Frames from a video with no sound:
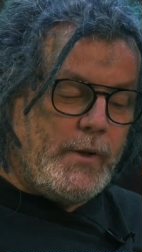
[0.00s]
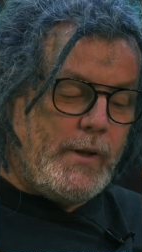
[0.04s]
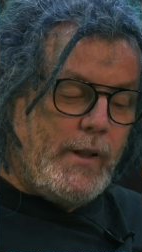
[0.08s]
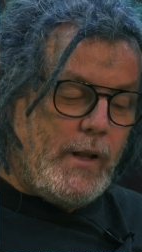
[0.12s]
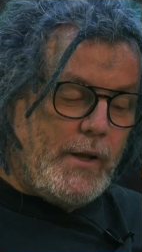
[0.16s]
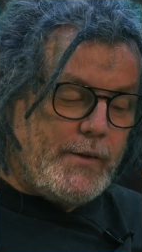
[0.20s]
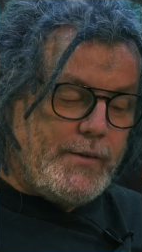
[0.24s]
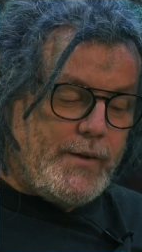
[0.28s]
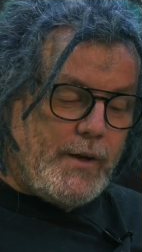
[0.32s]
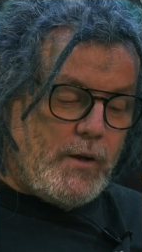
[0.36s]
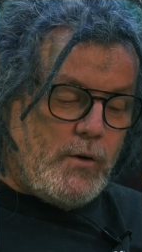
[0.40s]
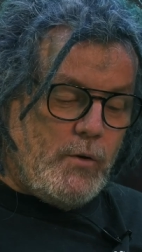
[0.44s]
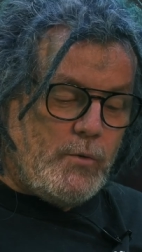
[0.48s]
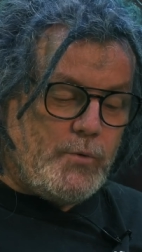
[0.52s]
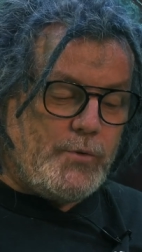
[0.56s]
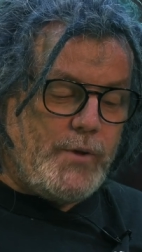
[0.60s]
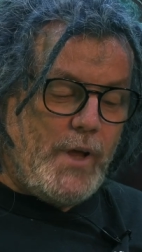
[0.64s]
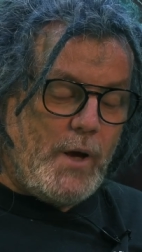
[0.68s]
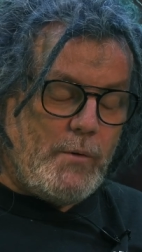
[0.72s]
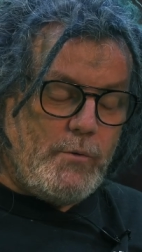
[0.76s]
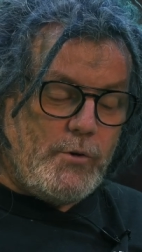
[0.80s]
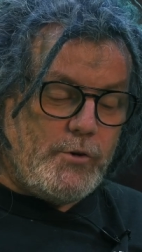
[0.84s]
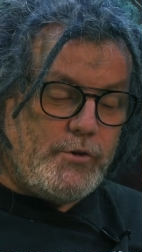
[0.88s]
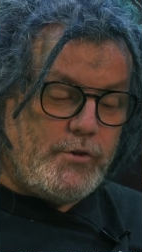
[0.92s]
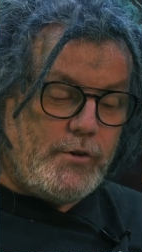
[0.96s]
i dlatego
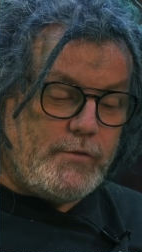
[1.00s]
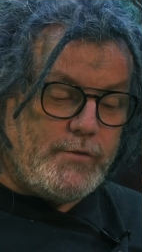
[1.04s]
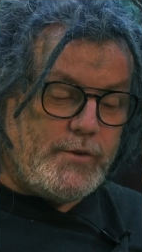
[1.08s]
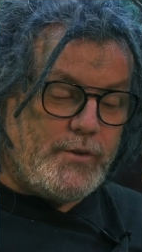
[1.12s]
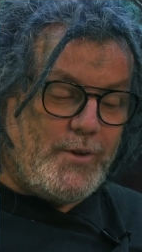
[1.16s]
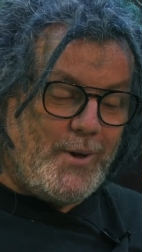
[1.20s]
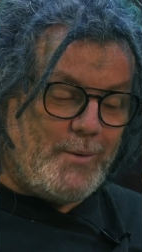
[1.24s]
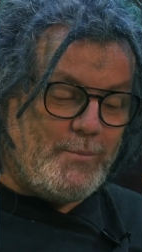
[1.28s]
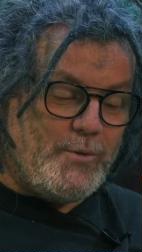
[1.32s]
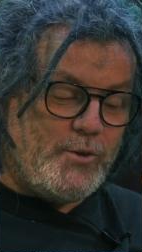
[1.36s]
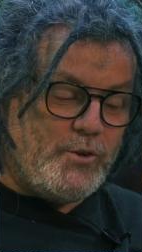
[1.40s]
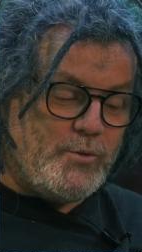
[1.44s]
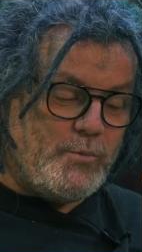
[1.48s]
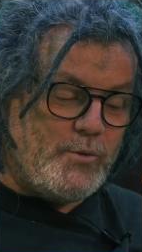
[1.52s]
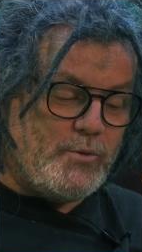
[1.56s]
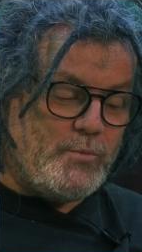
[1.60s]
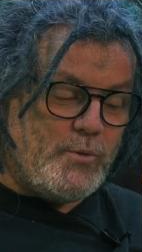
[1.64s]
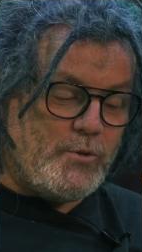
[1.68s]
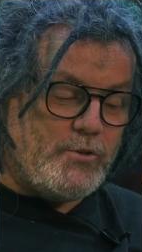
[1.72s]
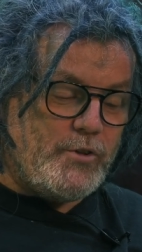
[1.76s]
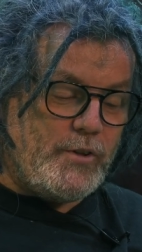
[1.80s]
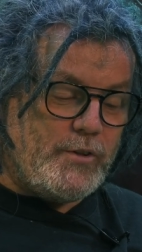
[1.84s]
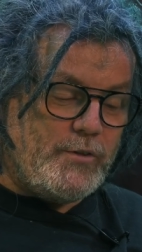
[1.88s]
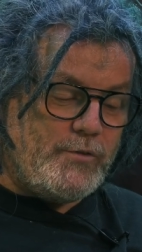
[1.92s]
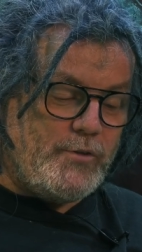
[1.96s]
udało się wydobyć być
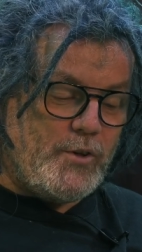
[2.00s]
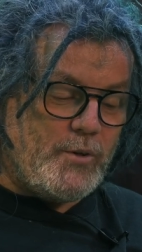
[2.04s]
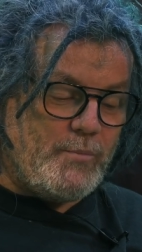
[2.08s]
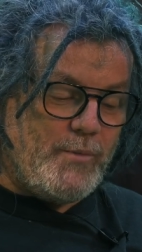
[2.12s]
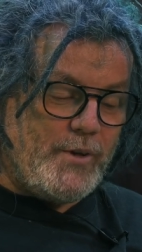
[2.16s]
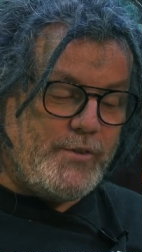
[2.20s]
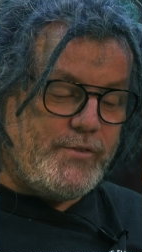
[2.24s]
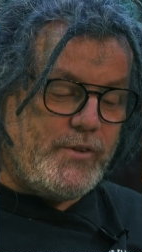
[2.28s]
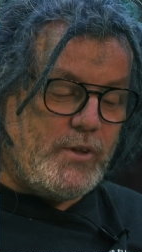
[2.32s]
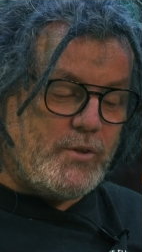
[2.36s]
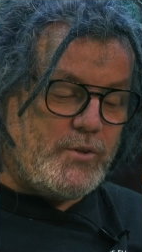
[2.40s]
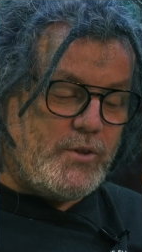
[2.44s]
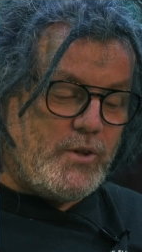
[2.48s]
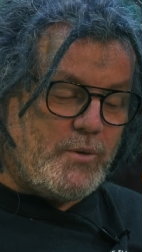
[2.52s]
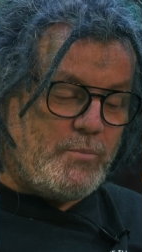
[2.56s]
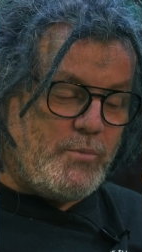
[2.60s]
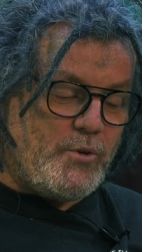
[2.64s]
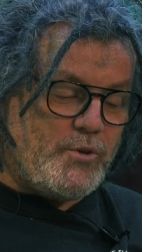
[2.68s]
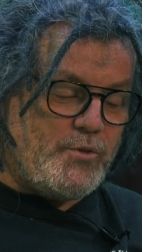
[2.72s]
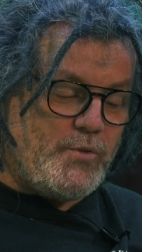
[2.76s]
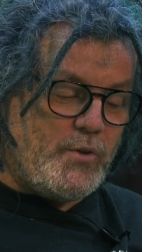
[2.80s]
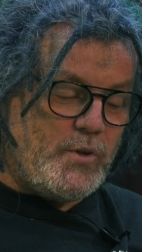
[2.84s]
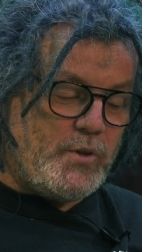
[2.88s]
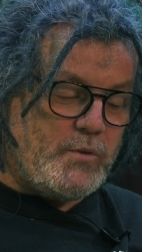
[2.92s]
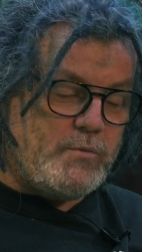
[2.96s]
może informacje, które
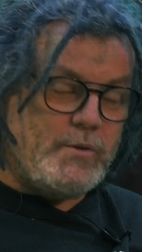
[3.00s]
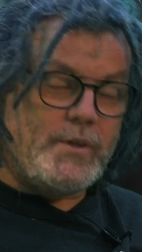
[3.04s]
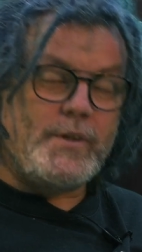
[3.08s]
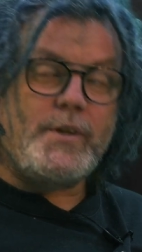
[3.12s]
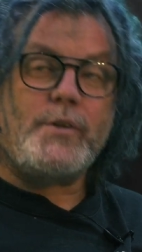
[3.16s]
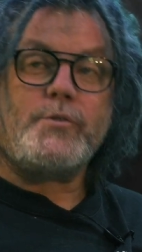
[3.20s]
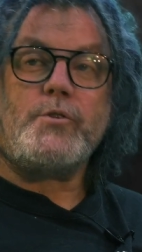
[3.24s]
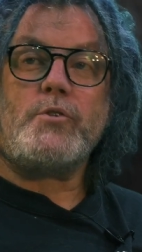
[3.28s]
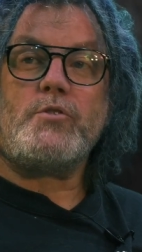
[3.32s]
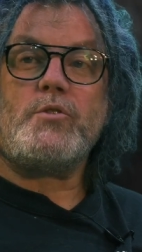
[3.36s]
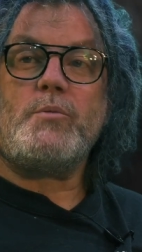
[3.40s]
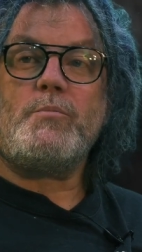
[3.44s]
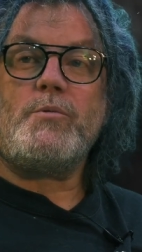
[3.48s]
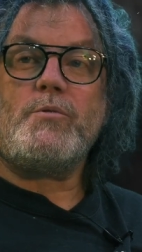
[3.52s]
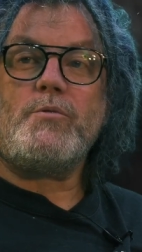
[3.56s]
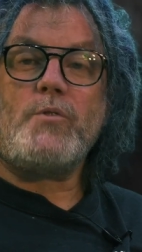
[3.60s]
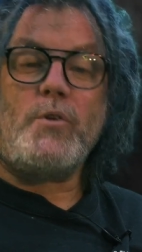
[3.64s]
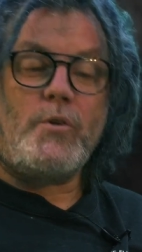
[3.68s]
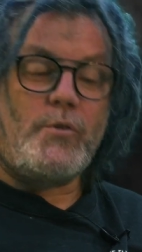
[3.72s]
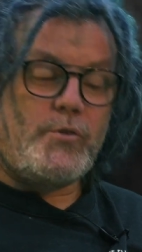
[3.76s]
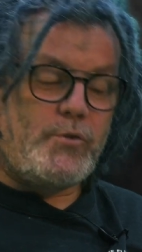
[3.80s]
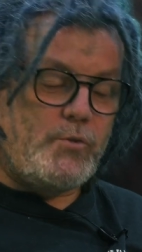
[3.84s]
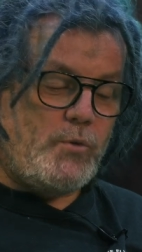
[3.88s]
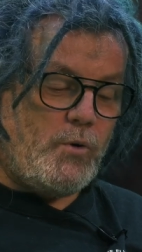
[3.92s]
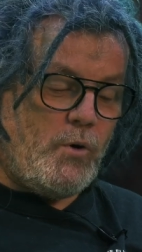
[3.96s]
pozwoliły na to, żeby w
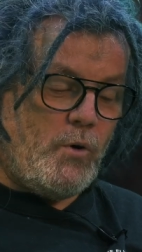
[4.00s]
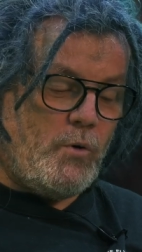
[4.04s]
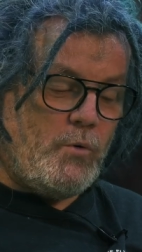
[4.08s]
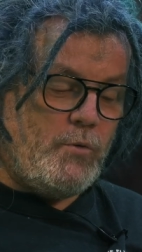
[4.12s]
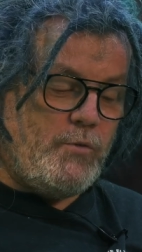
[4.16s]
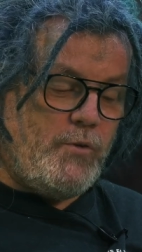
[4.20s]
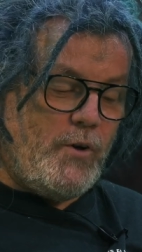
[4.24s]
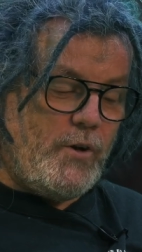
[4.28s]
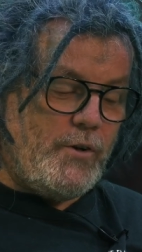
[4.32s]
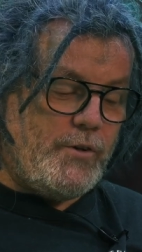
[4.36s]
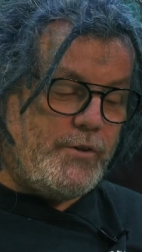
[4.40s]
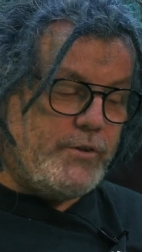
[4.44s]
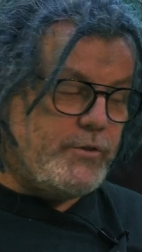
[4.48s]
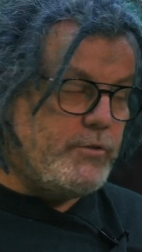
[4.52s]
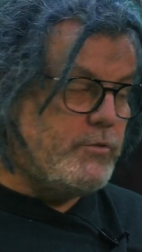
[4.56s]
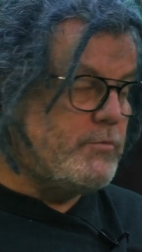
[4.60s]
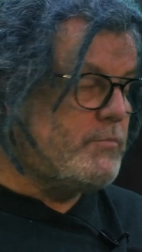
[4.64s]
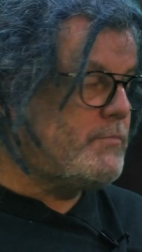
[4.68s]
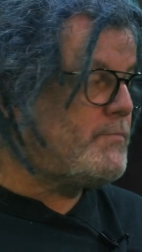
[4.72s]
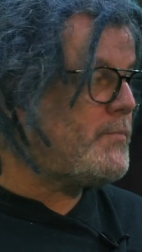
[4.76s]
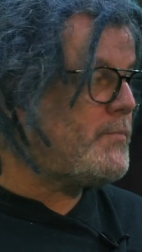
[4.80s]
końcu go uwolnić.